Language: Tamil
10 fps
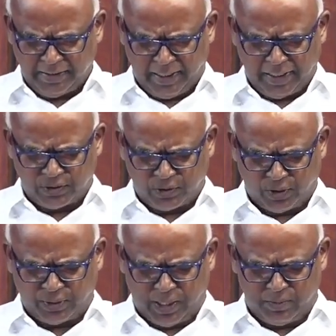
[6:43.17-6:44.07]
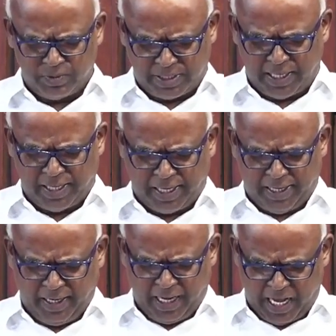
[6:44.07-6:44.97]
கத்தரிக்கு ஸ்தோத்திரம்
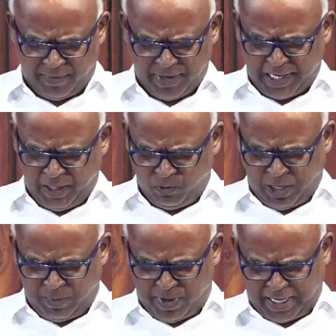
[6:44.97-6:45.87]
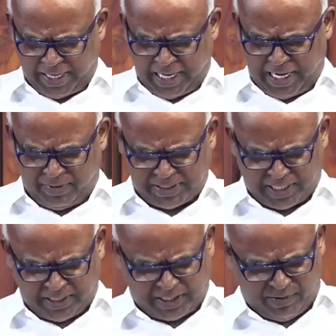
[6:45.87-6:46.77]
சென்று அவர்கள் மூலமாக ஏழாம்
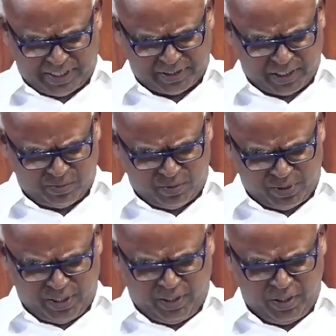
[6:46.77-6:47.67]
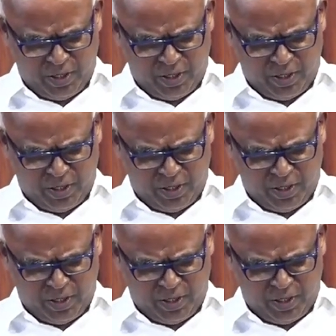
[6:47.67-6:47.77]
வசனத்தில் வாசிக்கும் போது